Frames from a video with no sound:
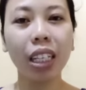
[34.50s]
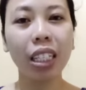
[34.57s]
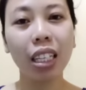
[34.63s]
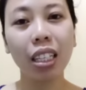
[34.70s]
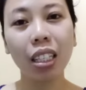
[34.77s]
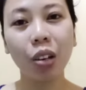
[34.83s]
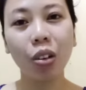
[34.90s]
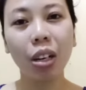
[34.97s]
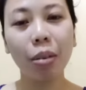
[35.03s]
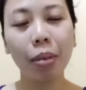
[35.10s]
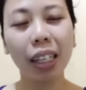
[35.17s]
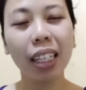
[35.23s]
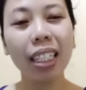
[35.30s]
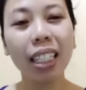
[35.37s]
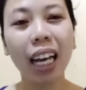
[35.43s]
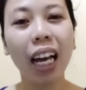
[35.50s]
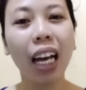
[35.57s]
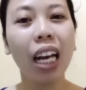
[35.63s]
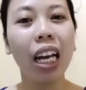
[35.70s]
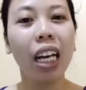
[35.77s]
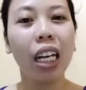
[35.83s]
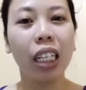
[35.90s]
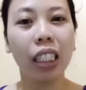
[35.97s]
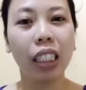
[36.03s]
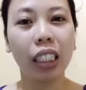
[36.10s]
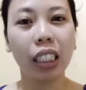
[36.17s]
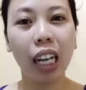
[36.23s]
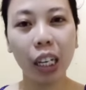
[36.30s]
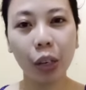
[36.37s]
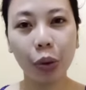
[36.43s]
since ako lang mag-isa,
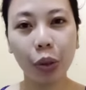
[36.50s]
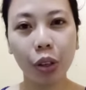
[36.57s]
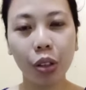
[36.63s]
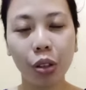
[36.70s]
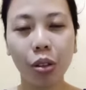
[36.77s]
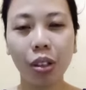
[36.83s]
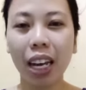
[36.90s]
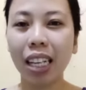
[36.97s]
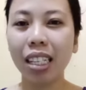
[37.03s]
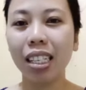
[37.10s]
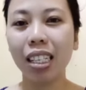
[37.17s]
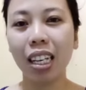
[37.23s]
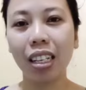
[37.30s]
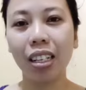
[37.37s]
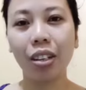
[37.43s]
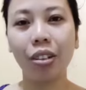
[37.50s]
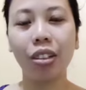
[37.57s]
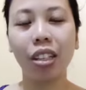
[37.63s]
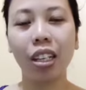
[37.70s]
gagawin ko na tong night skincare